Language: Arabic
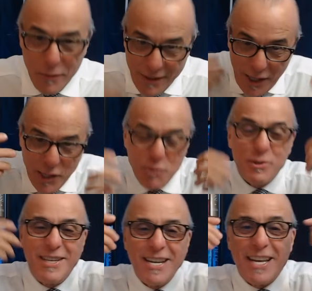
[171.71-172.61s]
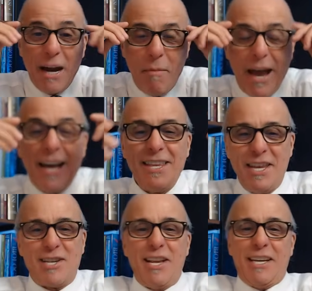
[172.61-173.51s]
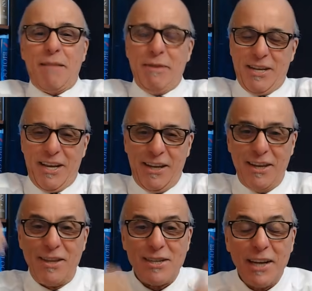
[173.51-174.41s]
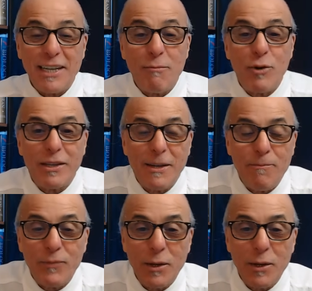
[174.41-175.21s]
نحيوا الذكرى مع الناس القدام حيت عندنا الناس القدام ولاد